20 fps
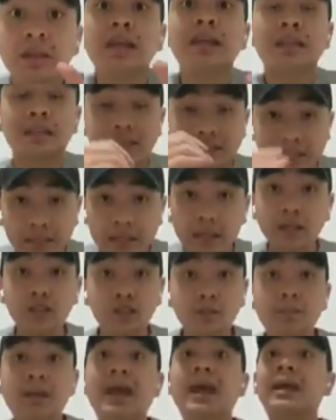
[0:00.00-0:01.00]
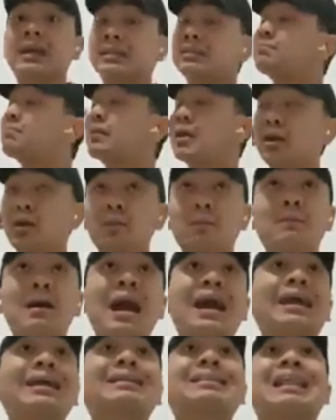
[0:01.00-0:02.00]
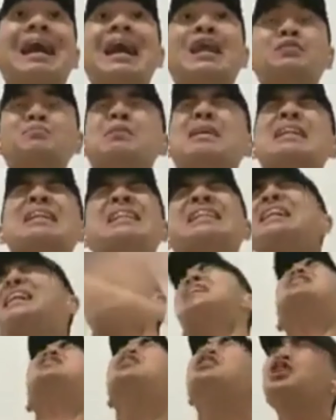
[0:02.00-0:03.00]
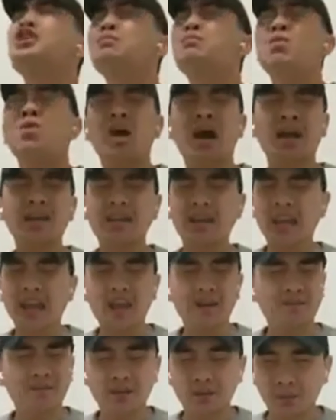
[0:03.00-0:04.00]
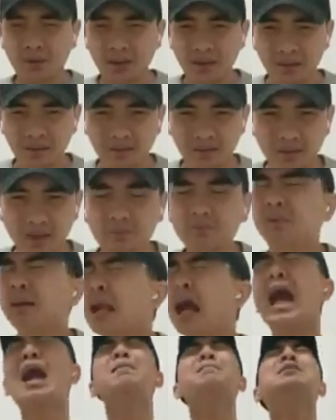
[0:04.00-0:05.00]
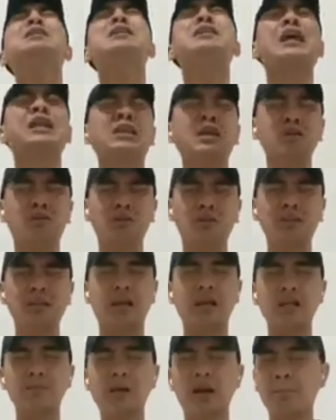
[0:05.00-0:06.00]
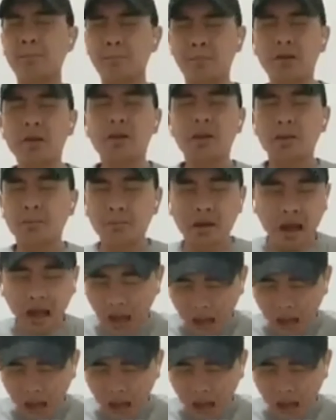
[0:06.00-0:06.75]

That's the reason behind kung bakit lahat may kita niya yung mukha niya everywhere. At marami nagtatanggol sa kanya mga, mga